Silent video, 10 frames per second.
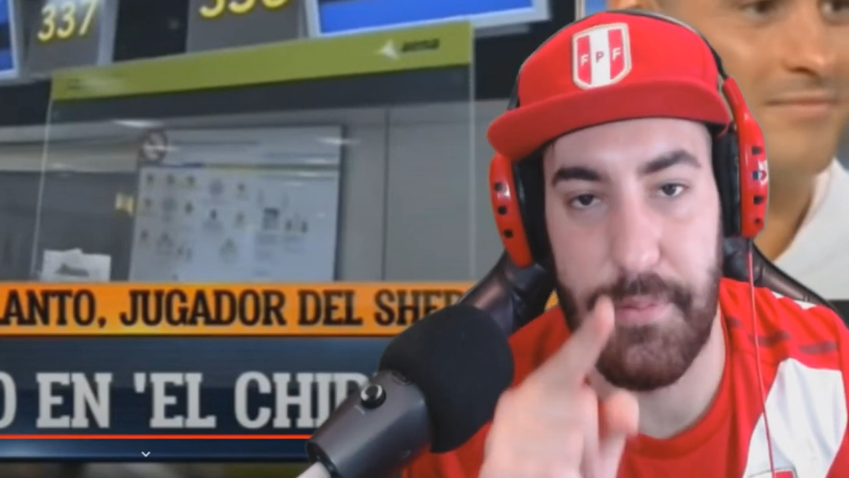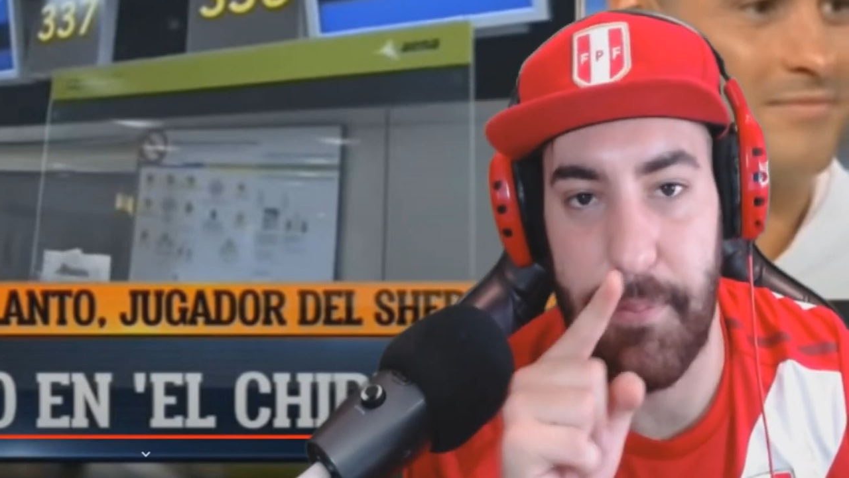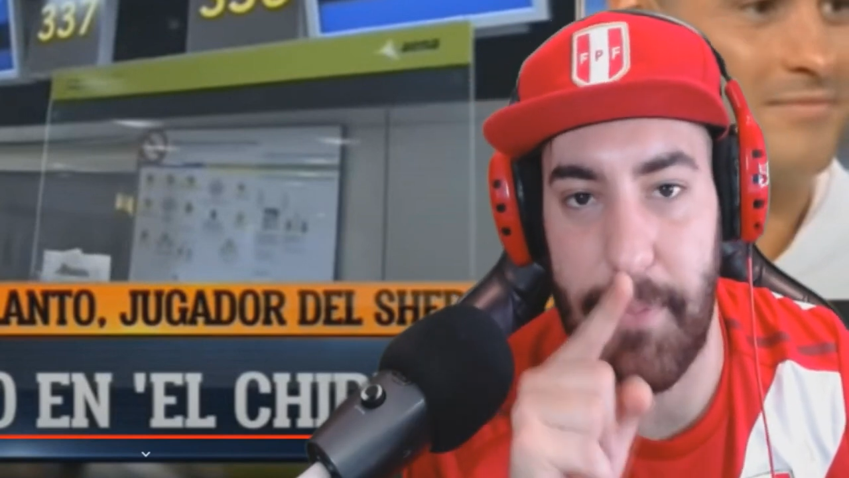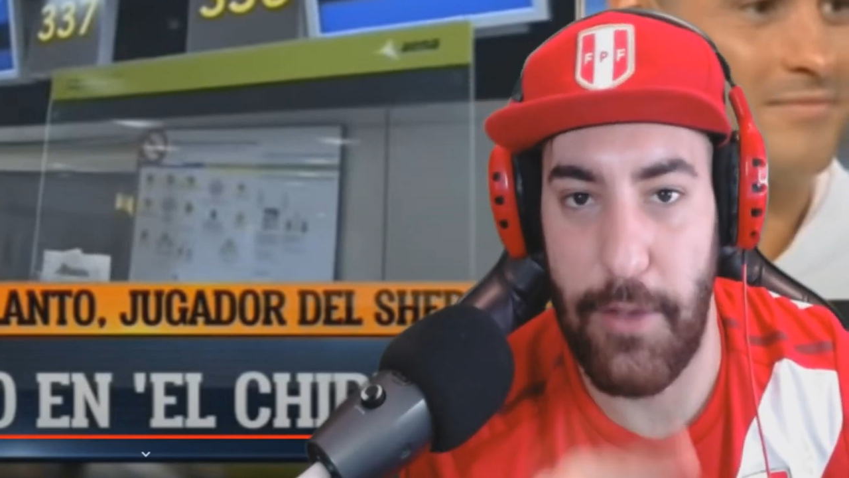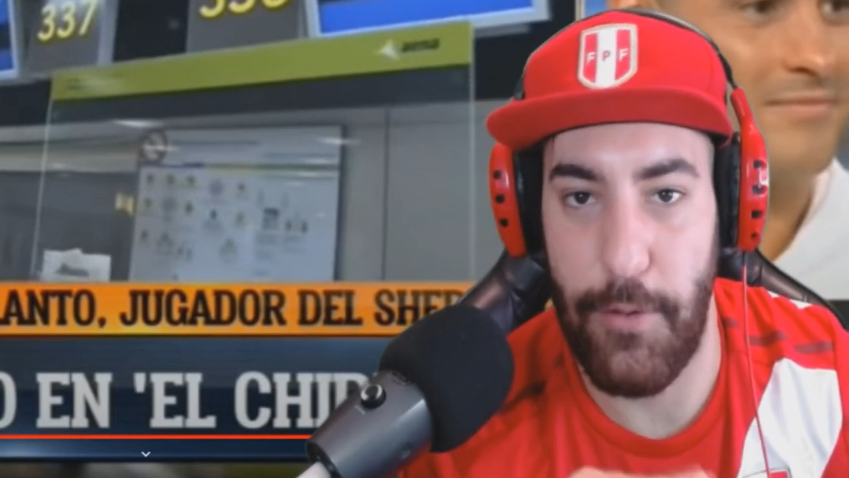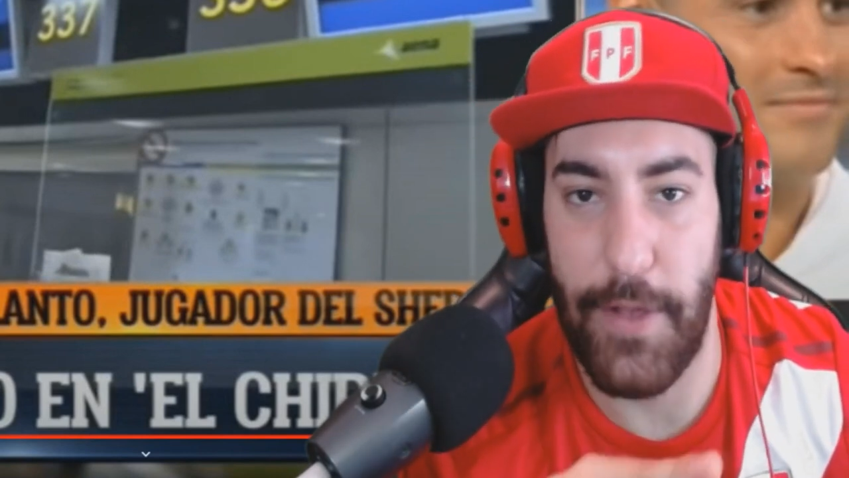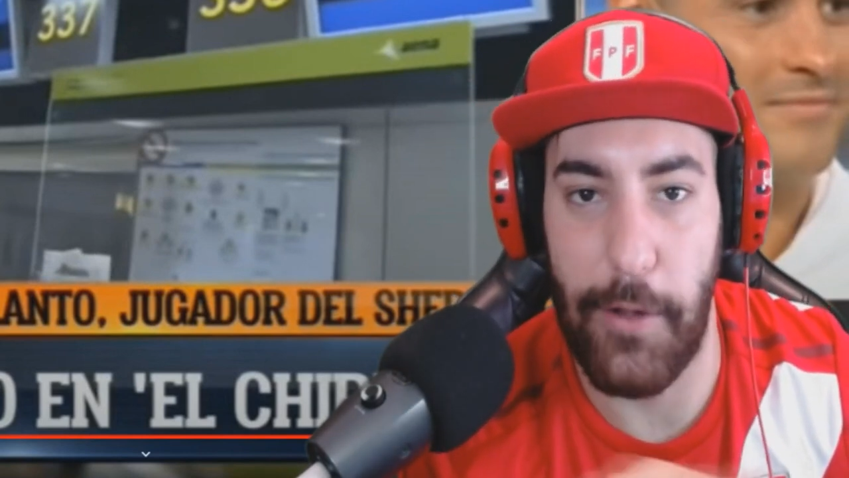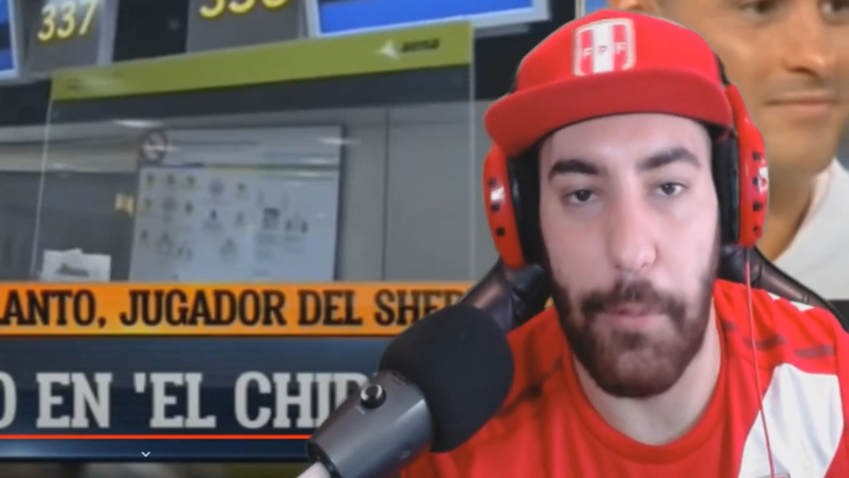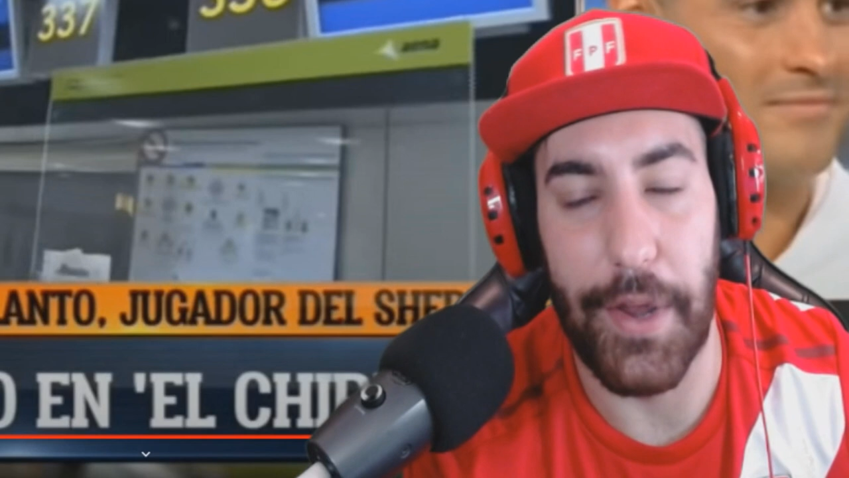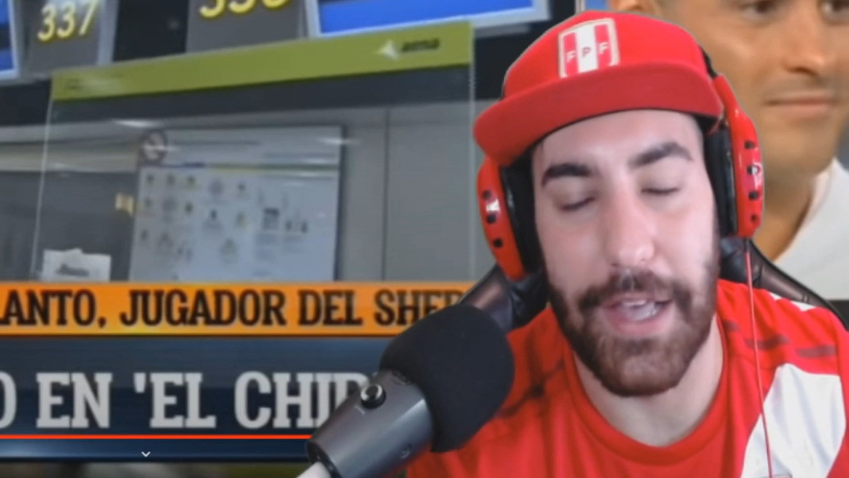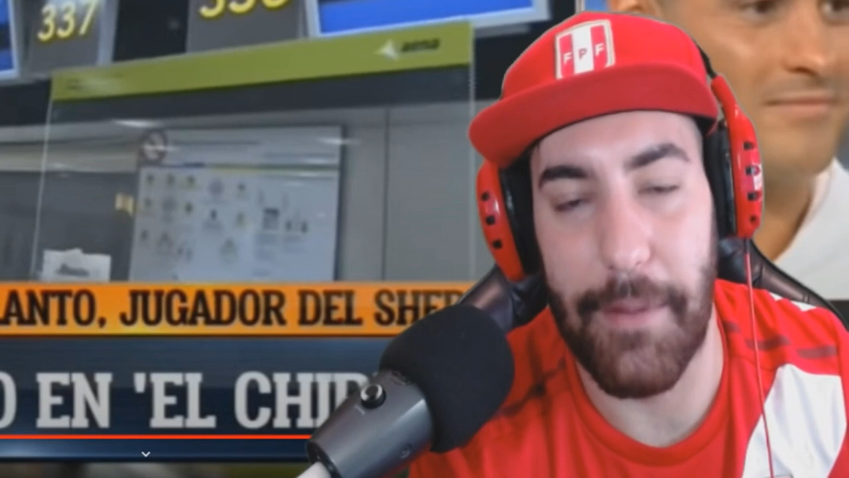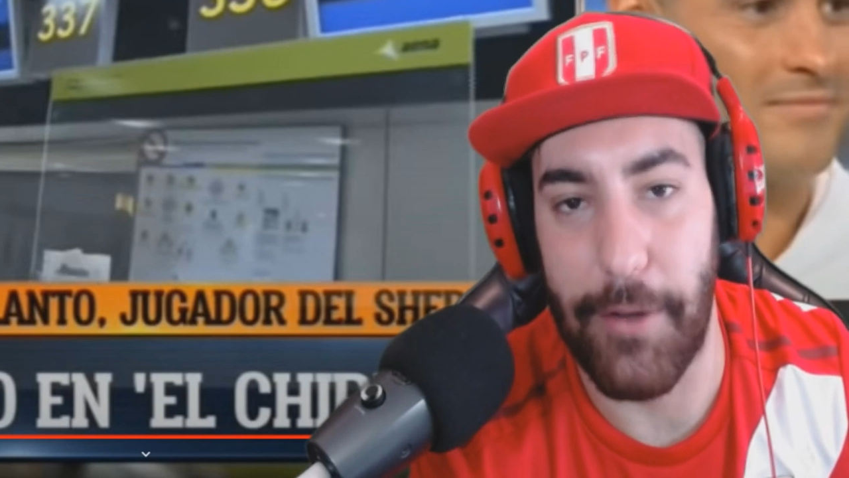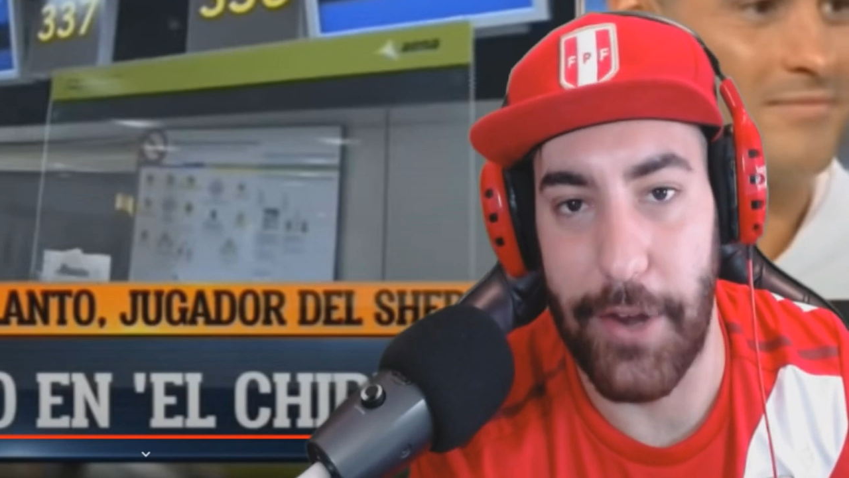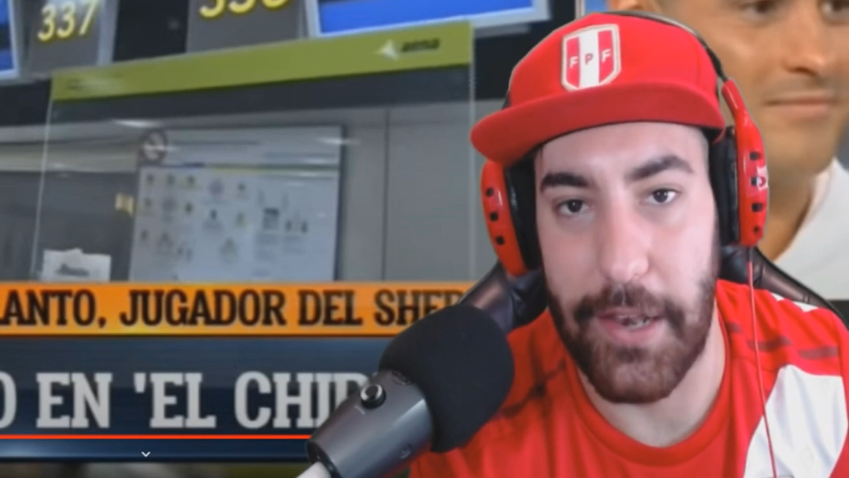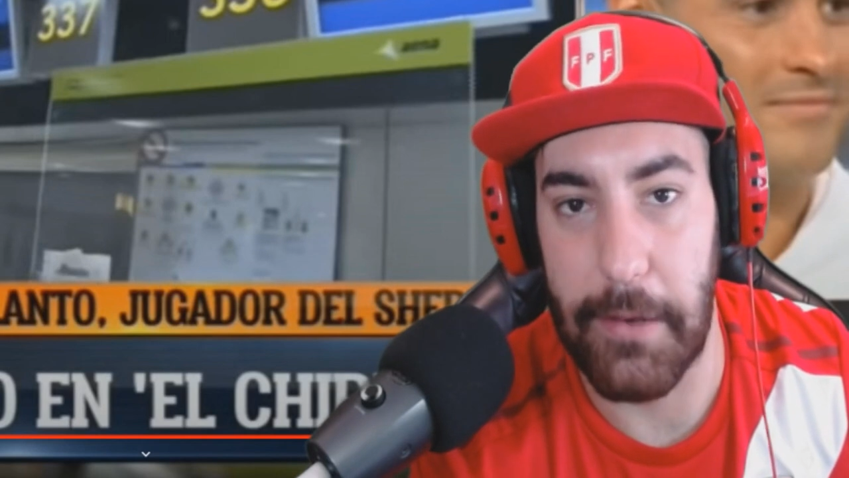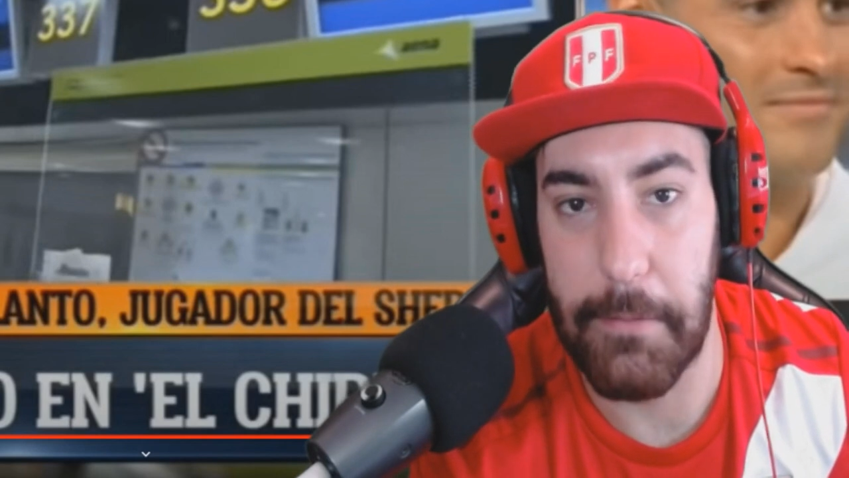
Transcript: me ayudan a comunicarme con él.